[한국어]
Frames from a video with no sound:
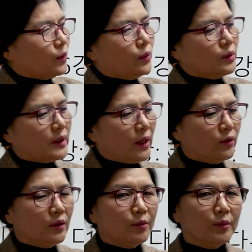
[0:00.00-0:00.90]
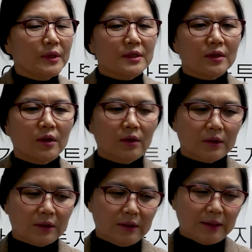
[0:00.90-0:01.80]
요 내용을
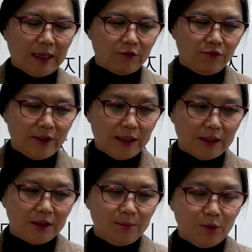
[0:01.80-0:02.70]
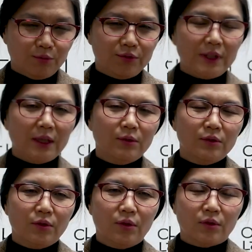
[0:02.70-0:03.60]
보면서 그 다투지 않음, 요
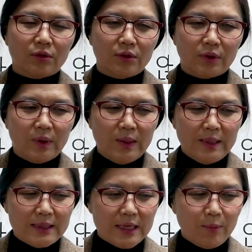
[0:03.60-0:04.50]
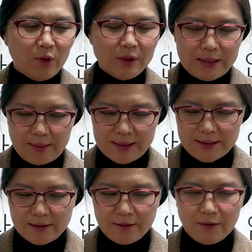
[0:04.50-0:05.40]
부쟁으로 그 제목을
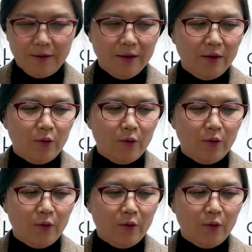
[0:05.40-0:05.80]
잡았어요.